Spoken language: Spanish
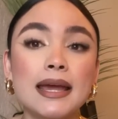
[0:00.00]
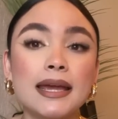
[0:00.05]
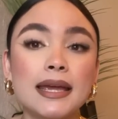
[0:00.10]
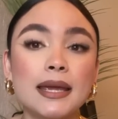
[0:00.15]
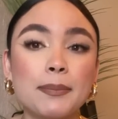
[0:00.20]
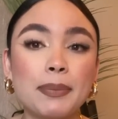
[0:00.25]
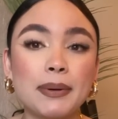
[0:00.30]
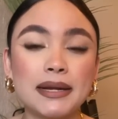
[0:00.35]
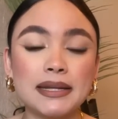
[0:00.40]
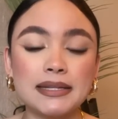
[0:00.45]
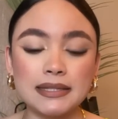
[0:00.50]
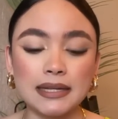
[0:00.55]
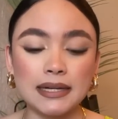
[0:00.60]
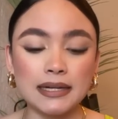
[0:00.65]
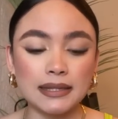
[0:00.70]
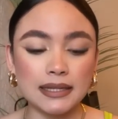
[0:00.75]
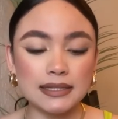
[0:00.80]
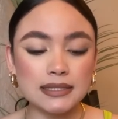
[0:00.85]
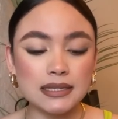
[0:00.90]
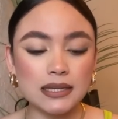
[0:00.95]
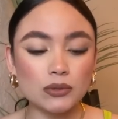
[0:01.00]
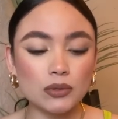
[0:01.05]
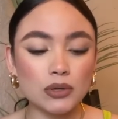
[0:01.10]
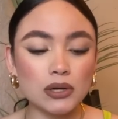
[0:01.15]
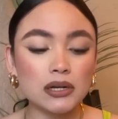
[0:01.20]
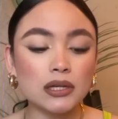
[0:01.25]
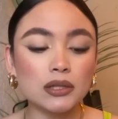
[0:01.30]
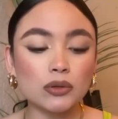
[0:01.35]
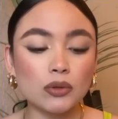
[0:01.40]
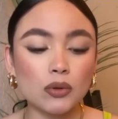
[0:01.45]
Y para estarte haciendo el
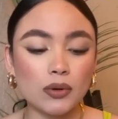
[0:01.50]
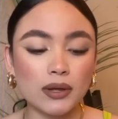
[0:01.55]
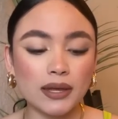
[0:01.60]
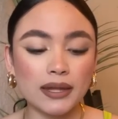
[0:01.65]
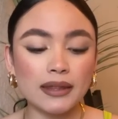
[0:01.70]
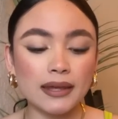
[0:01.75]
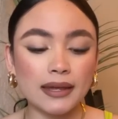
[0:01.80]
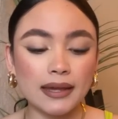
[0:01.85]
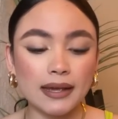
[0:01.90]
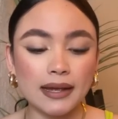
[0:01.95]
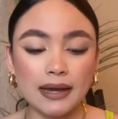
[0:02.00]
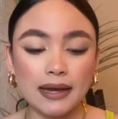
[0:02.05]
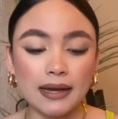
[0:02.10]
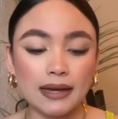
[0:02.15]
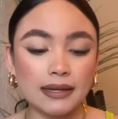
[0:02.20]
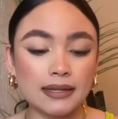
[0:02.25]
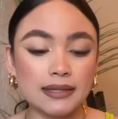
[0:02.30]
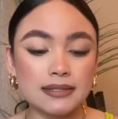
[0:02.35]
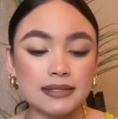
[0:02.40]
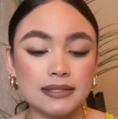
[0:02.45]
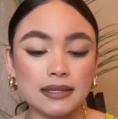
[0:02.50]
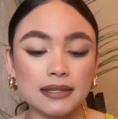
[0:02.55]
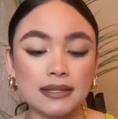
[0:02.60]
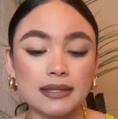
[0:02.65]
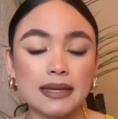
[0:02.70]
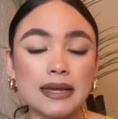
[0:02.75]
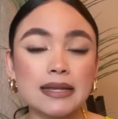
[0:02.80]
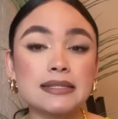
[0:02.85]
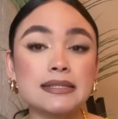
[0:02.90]
retoque de que cada 15 días,